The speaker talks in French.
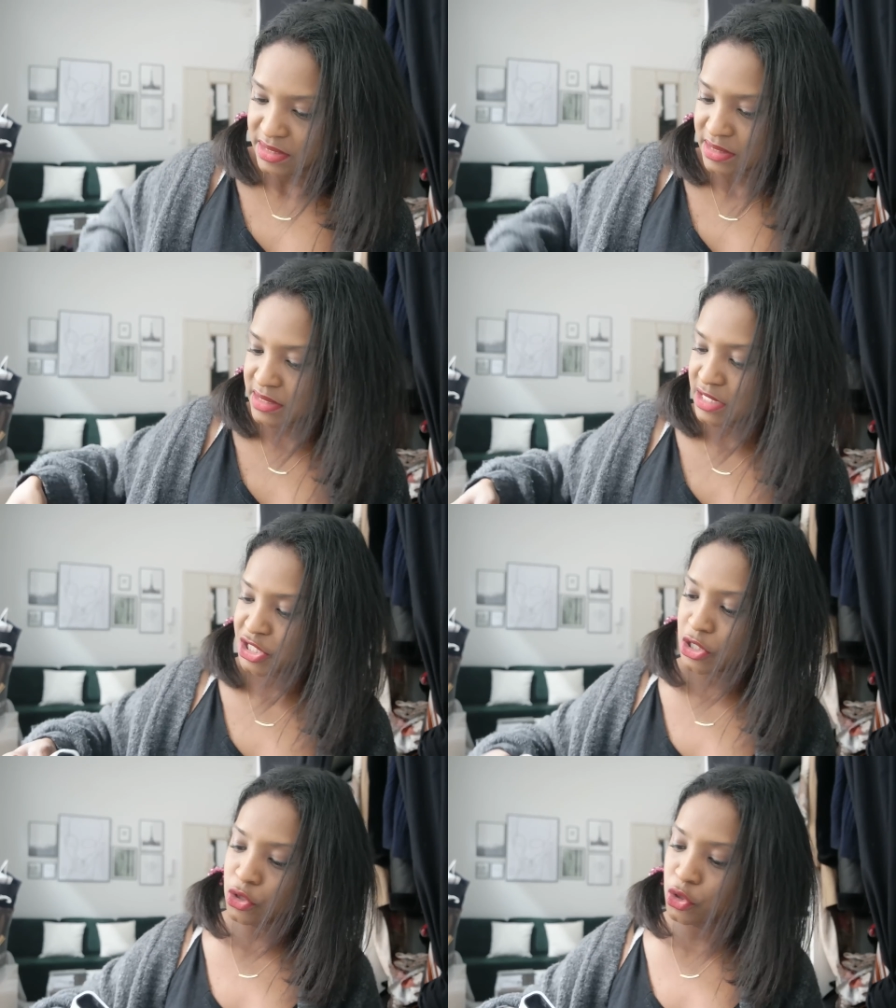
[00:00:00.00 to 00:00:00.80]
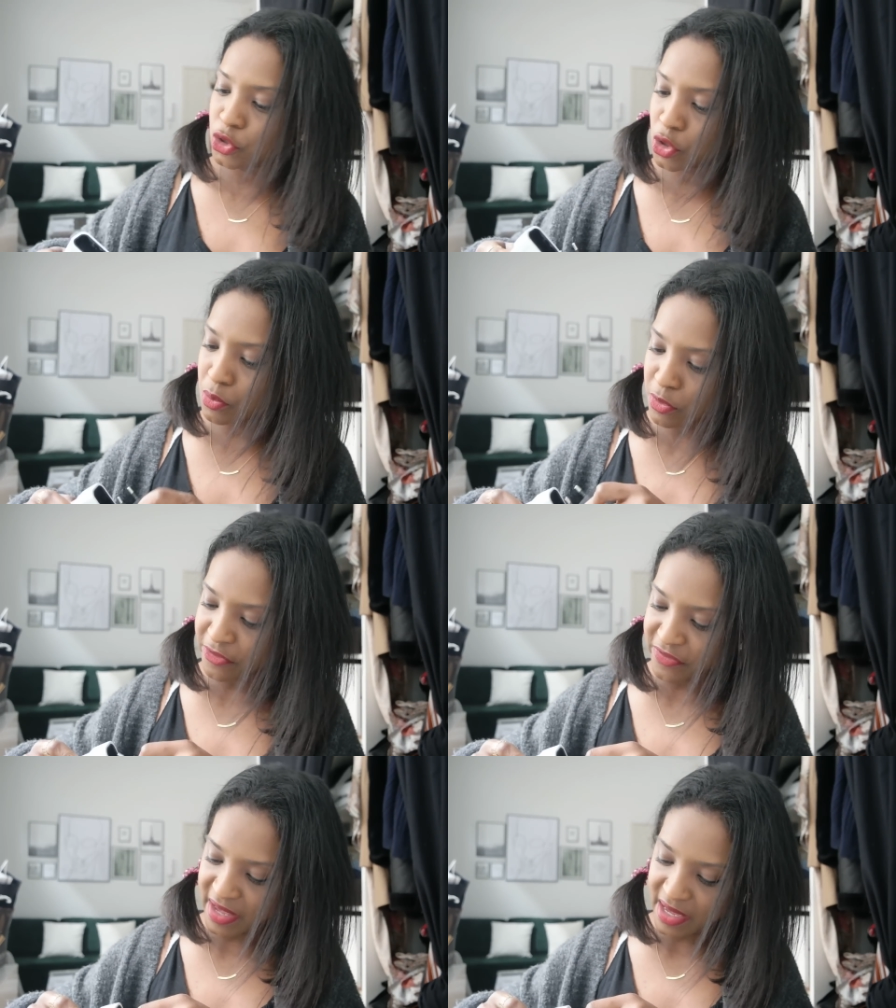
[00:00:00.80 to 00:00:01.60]
Sachant que mon
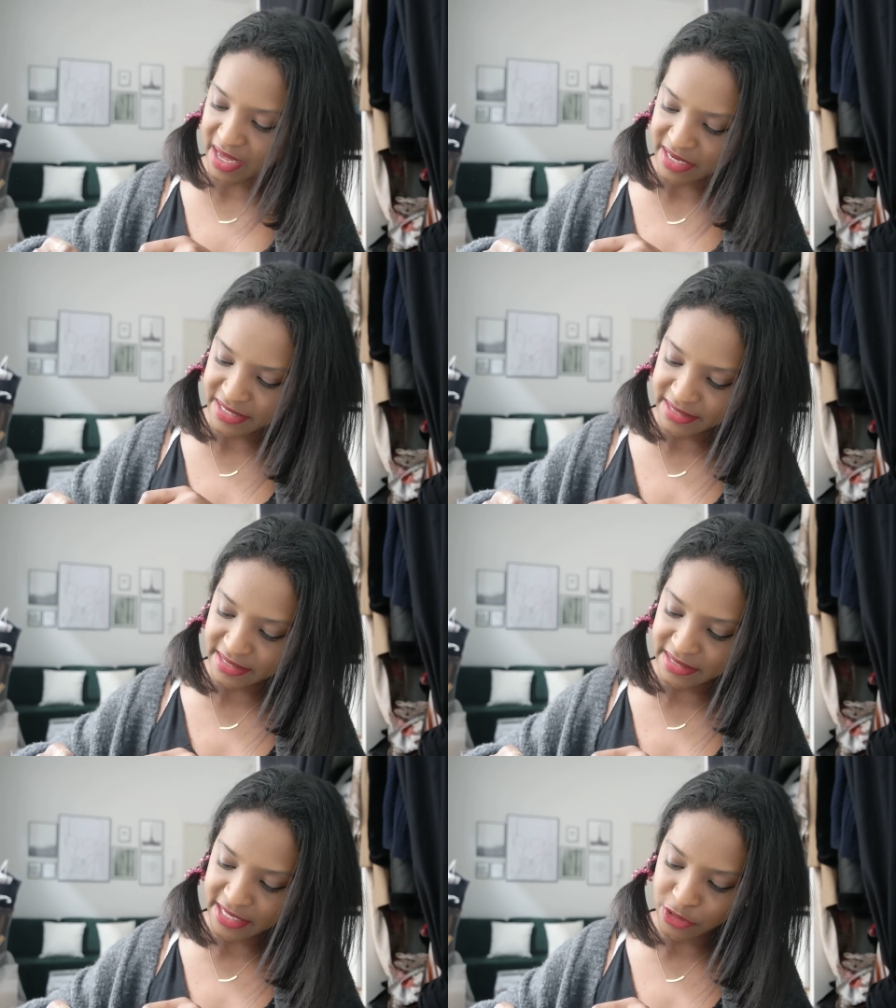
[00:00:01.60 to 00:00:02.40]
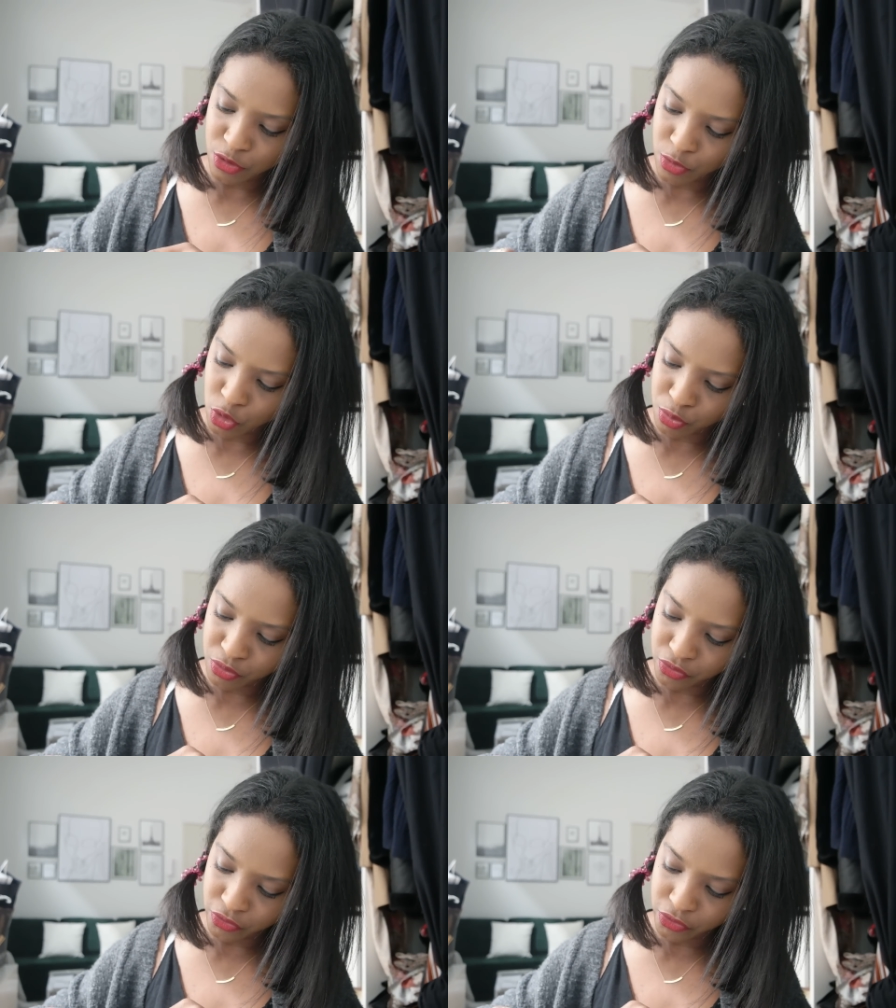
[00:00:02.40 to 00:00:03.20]
fer à lisser s'allume au
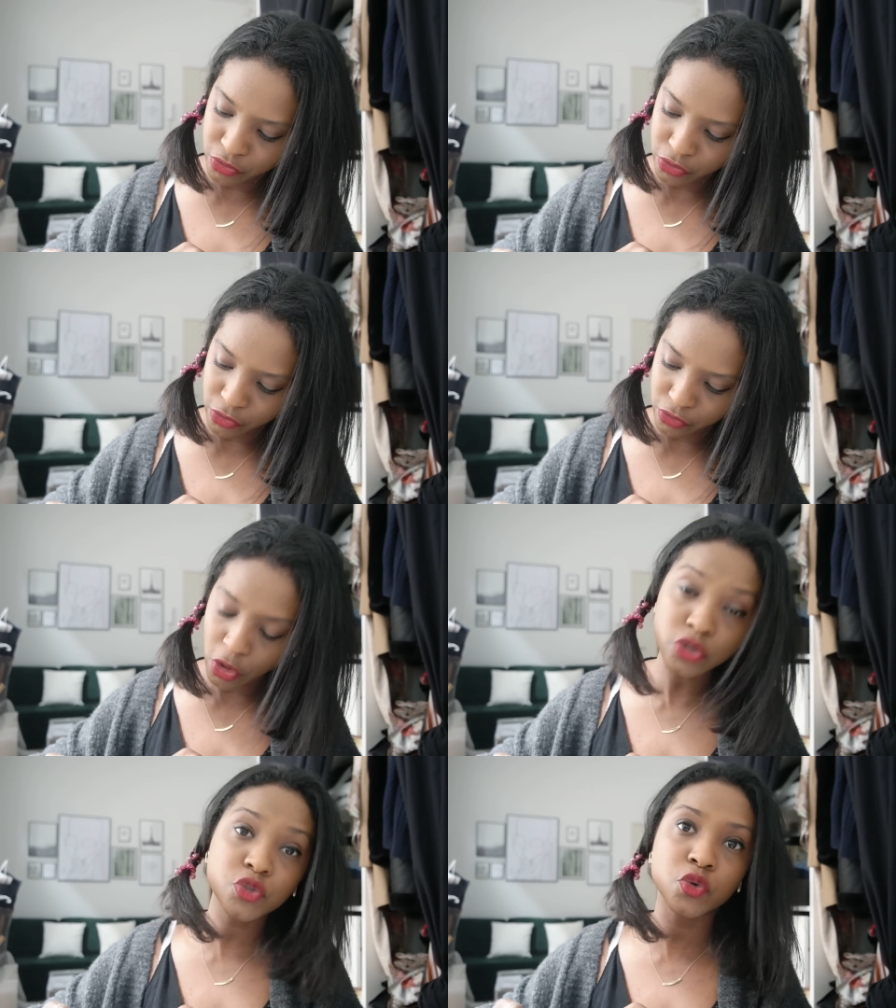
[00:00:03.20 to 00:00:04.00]
bout de 30